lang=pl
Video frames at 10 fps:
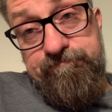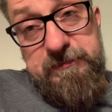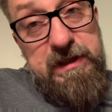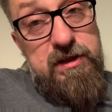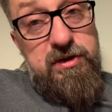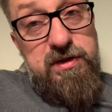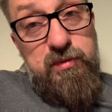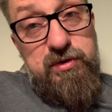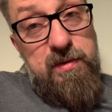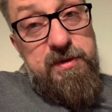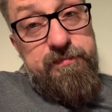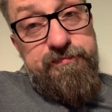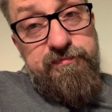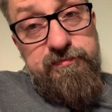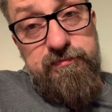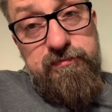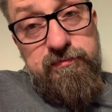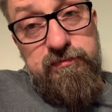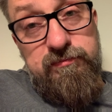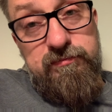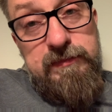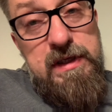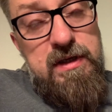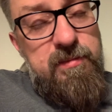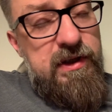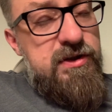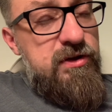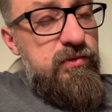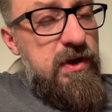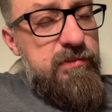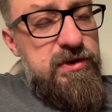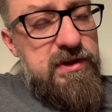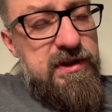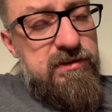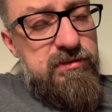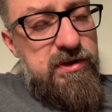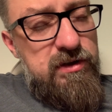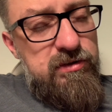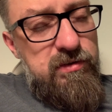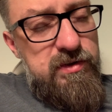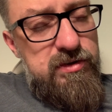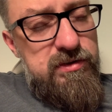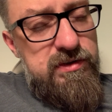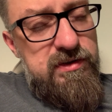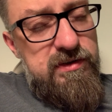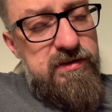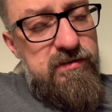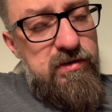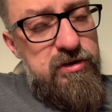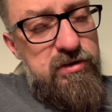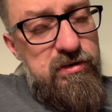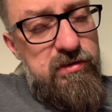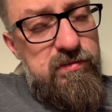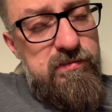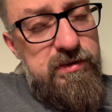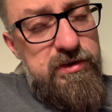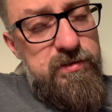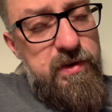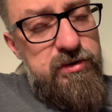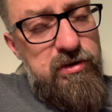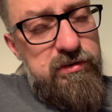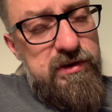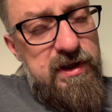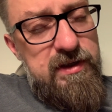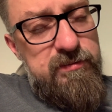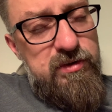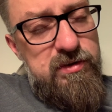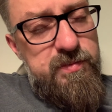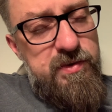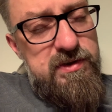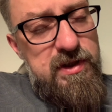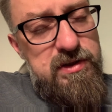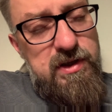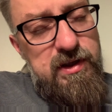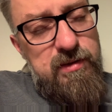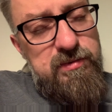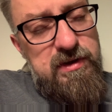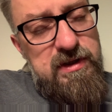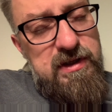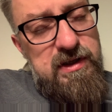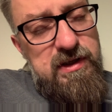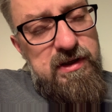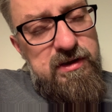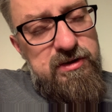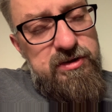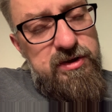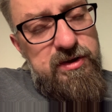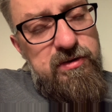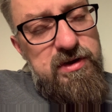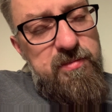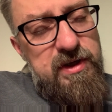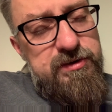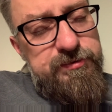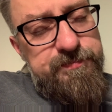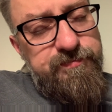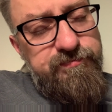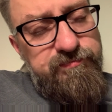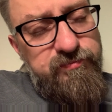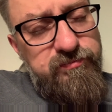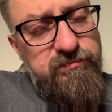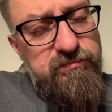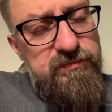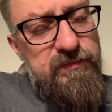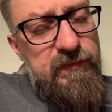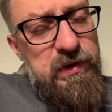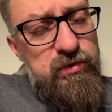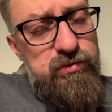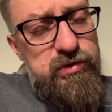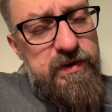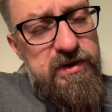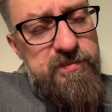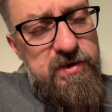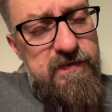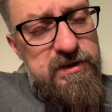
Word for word: Inaczej nie możemy. Panie, dziękujemy Ci za to, że natchnąłeś określoną liczbę ksiąg. Daj nam to rozpoznać, daj nam się tego nie bać. Duchu Święty, prowadź